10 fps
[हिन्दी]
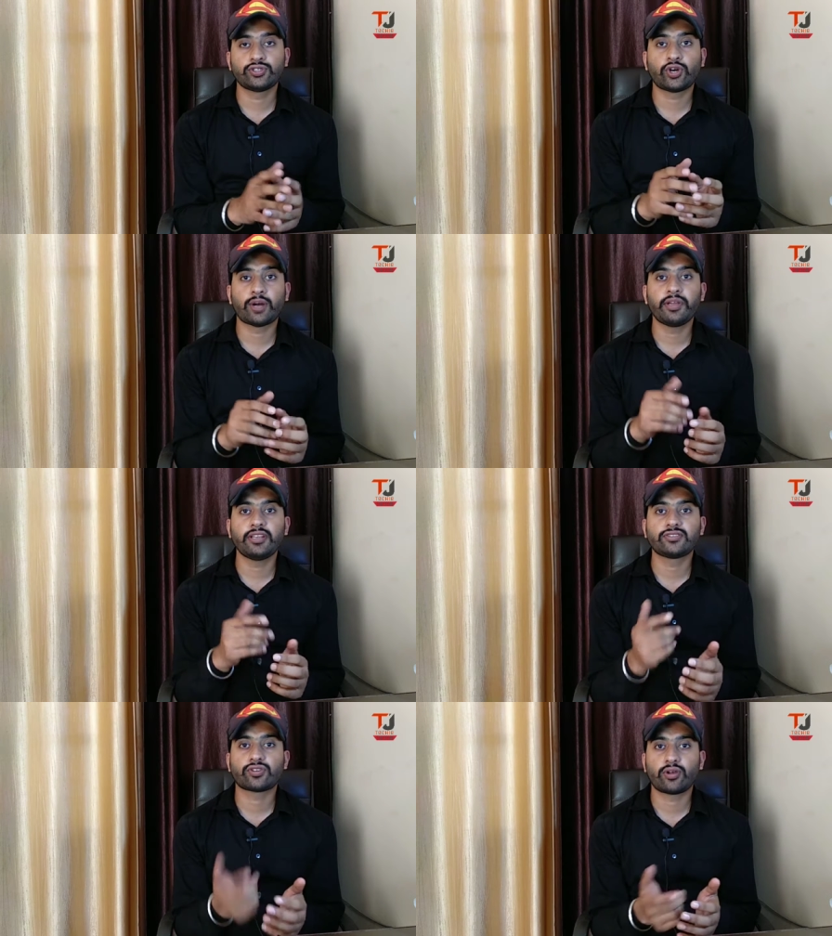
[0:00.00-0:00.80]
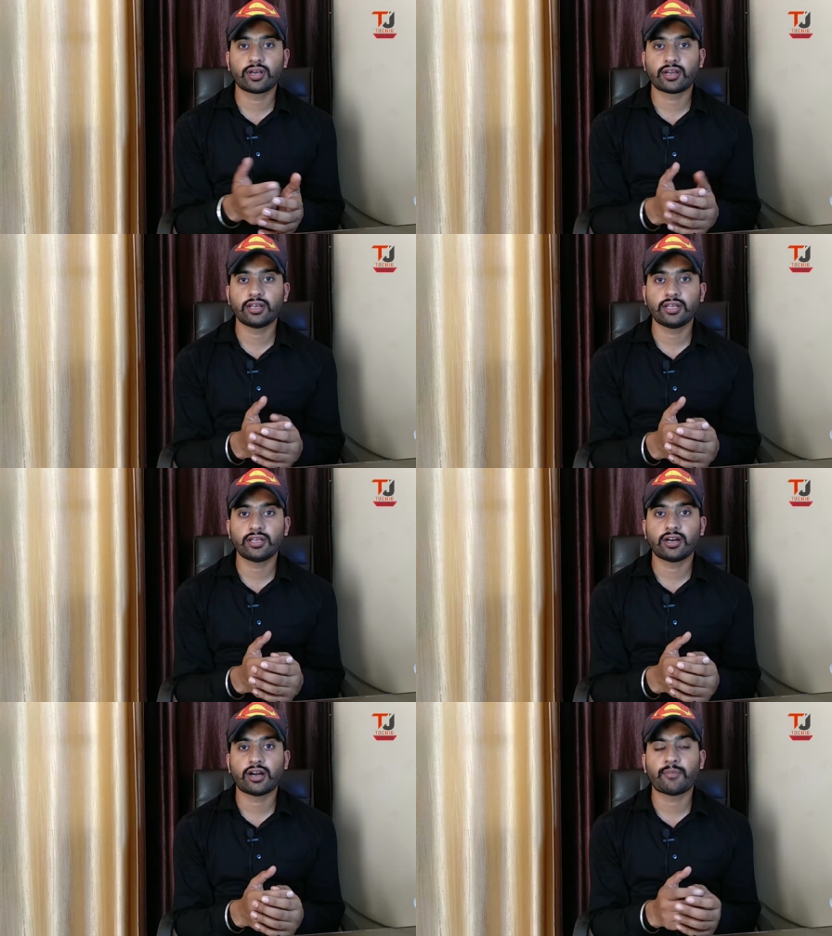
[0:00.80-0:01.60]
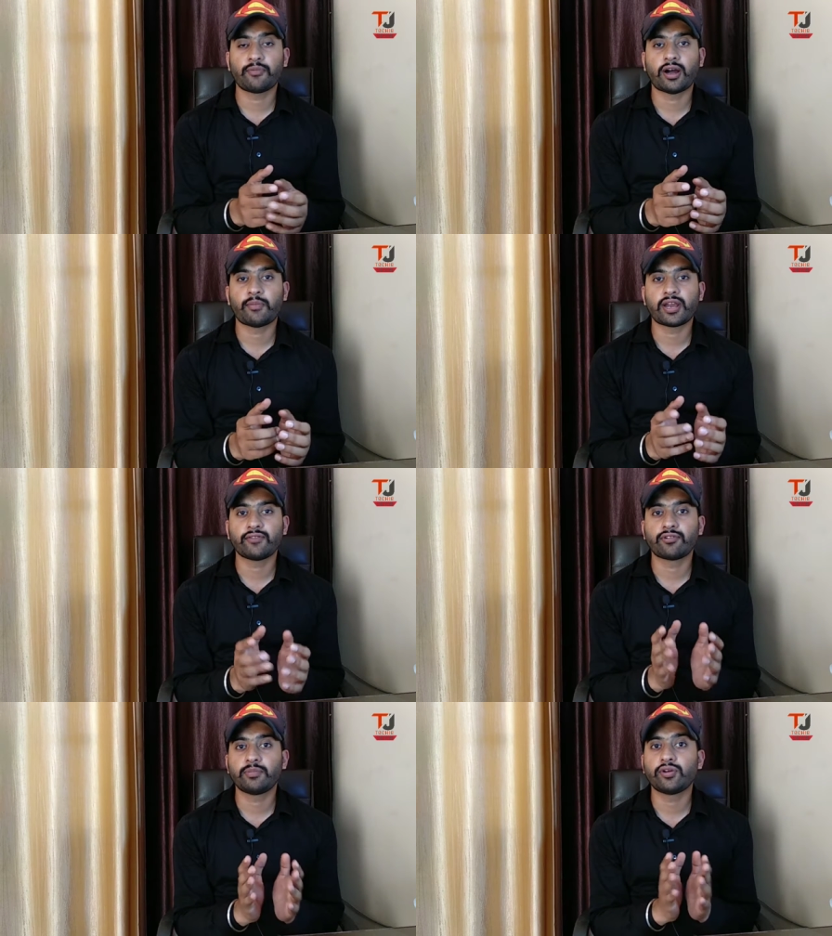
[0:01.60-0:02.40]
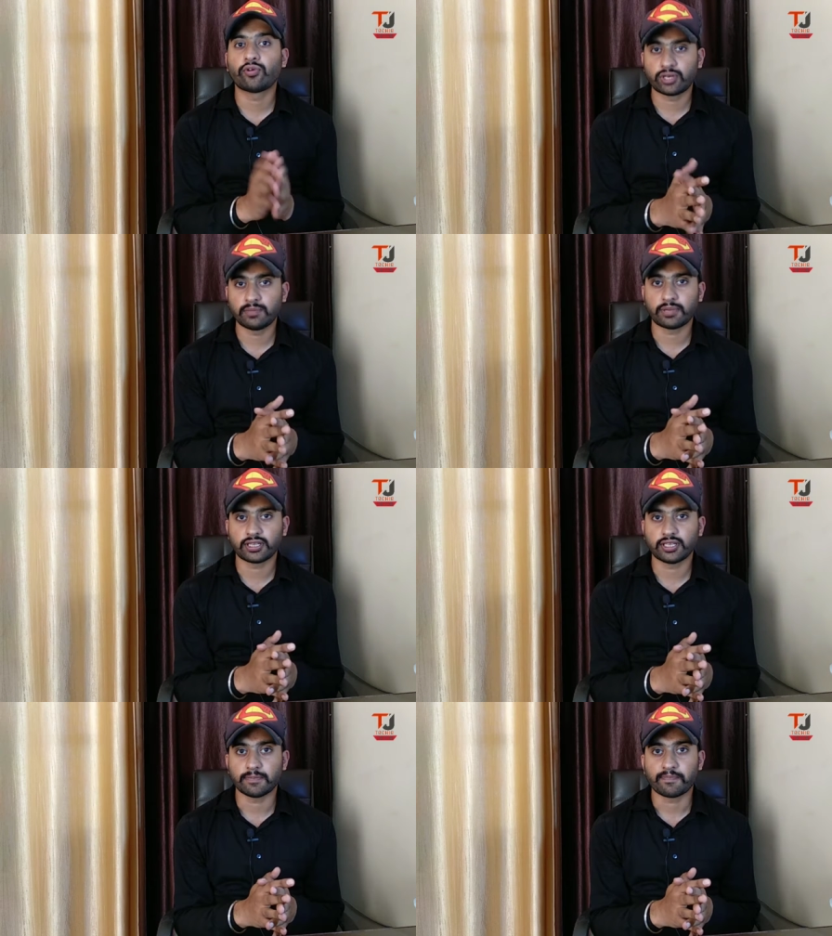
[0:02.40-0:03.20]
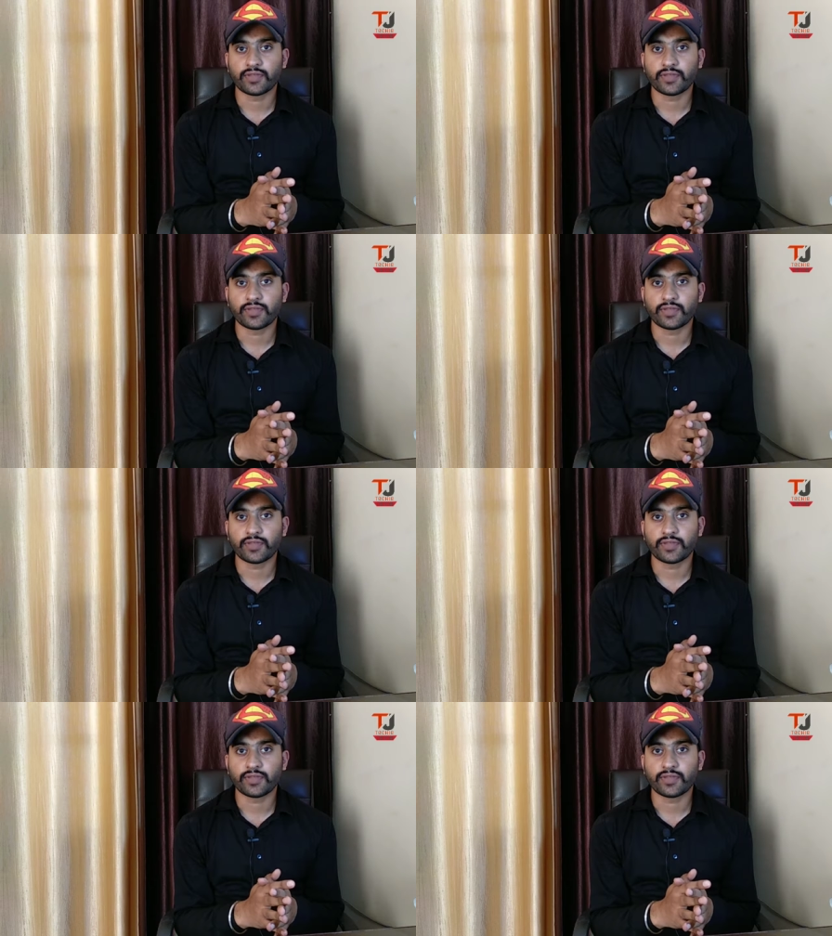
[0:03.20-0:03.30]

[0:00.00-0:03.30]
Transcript: जो हमें इंस्टॉल करनी आप हमारे फ़ोन में हो नहीं पाती